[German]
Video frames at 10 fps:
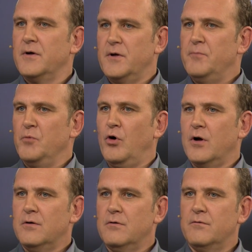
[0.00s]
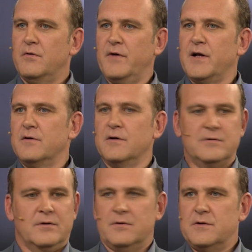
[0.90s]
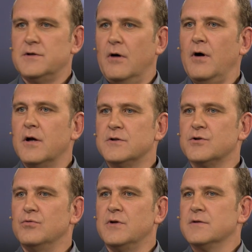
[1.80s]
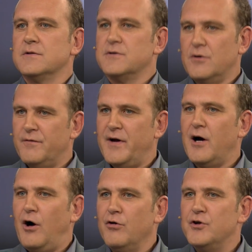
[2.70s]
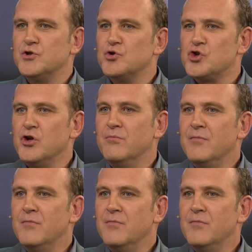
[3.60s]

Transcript: äh, im Norden und wir werden Dritter, dann ist auch alles gut. Also das auch, wäre auch nicht so schlimm.